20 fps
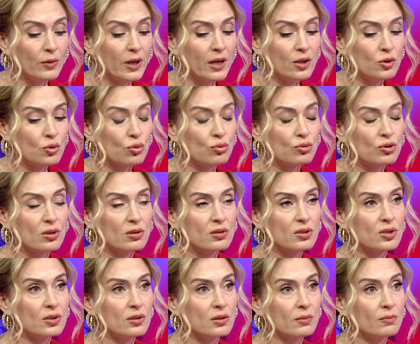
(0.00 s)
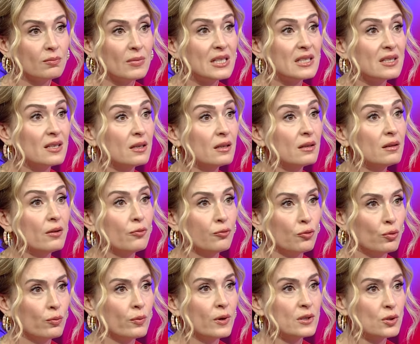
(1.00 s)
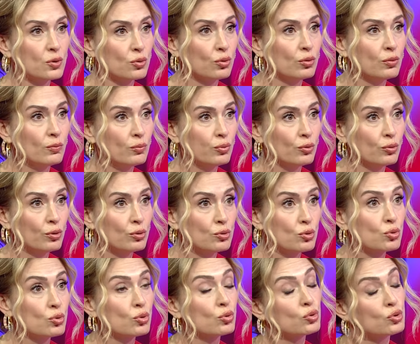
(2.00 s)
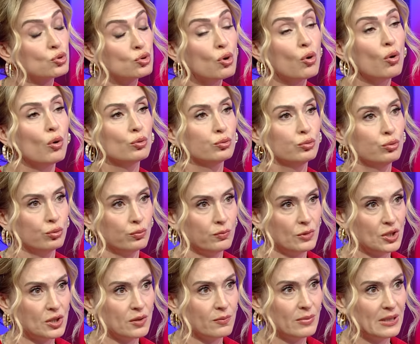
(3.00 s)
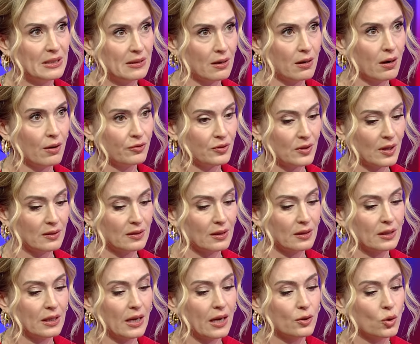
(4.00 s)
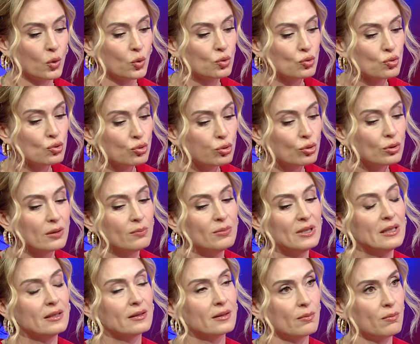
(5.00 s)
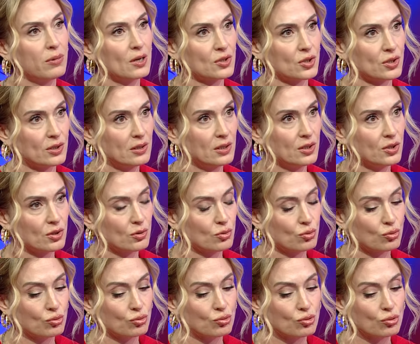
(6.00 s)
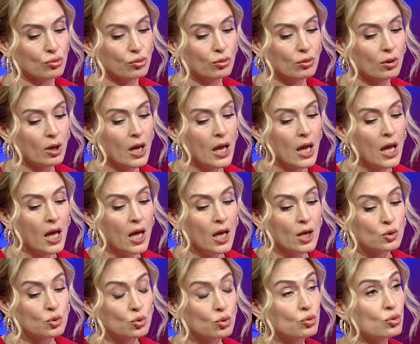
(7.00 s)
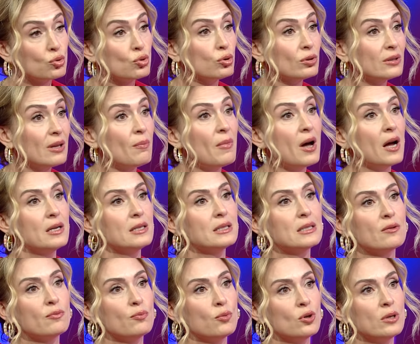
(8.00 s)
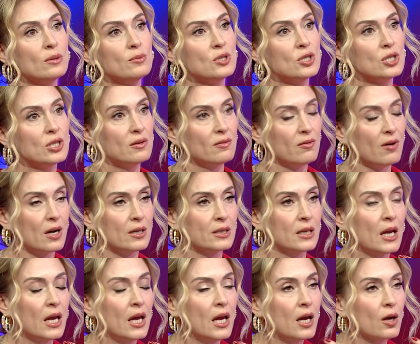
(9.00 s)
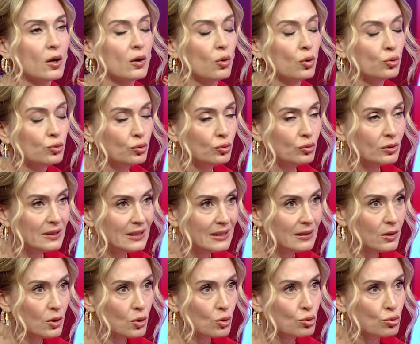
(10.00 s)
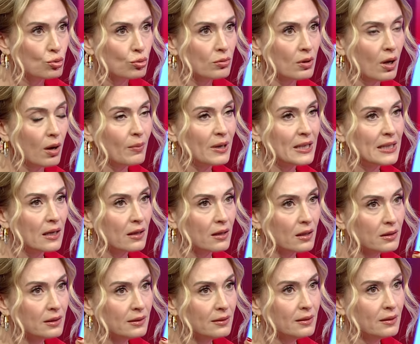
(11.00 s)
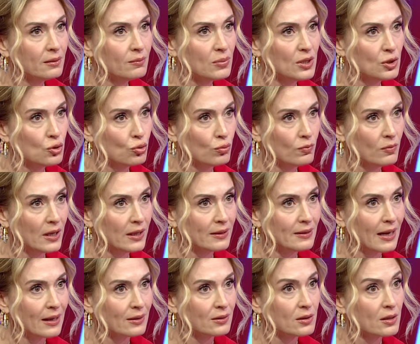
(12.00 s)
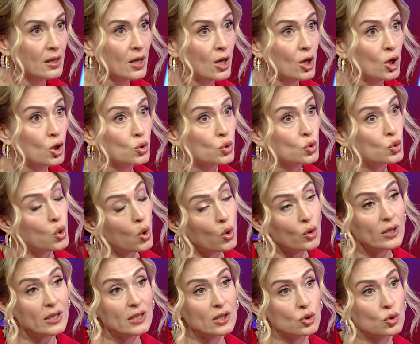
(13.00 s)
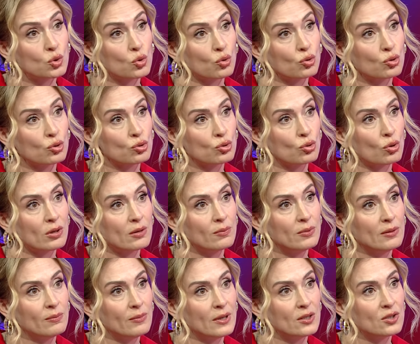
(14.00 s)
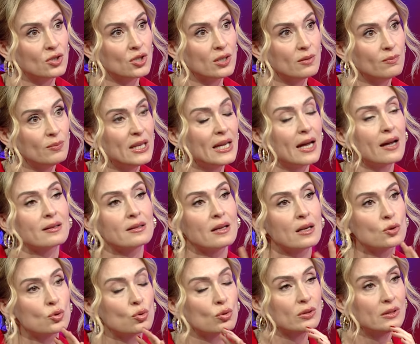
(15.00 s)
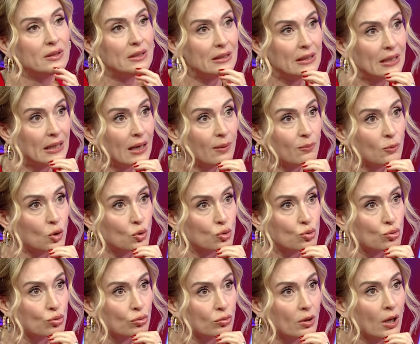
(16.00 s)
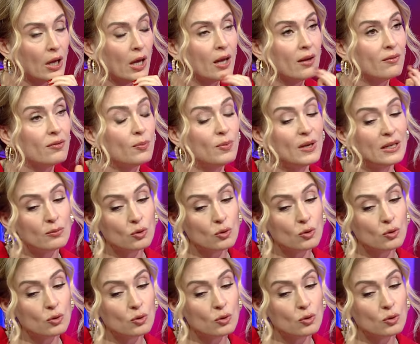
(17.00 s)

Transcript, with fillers: en çok çalıştığım mesleki deformasyonum bu. Evet. Sunucu olduğum için Hı. bir taraftan da yani oyunculukla birlikte başladığı için Hı. sunuculuk. Sunuculukta maalesef böyle bir şey var. Evet. Konuğunu dinliyorsun ama yakaladığın bir cümleden evet, girmen lazım. sonraki soruyu sorabilmen için bir yerden sonra dinleyemiyorsun. Ve benim